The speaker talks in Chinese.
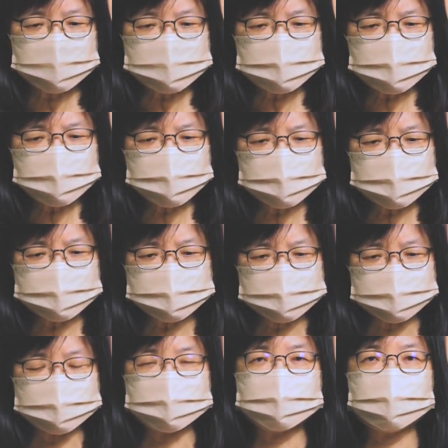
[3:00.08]
这是一个
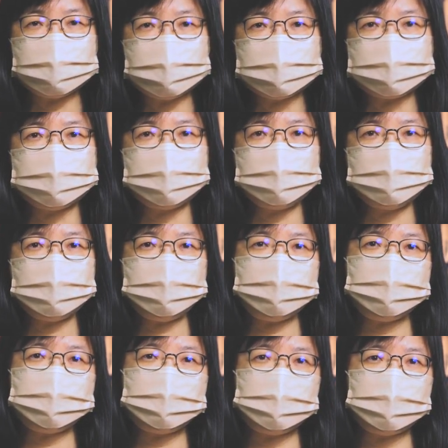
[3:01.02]
遗憾。就
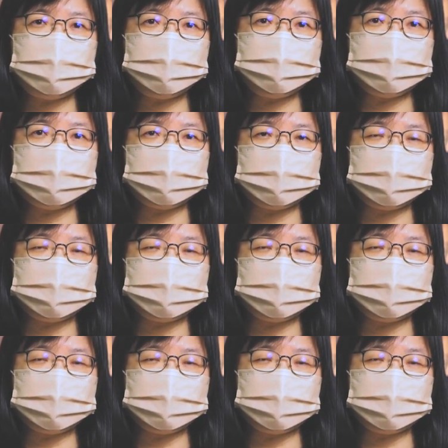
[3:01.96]
如同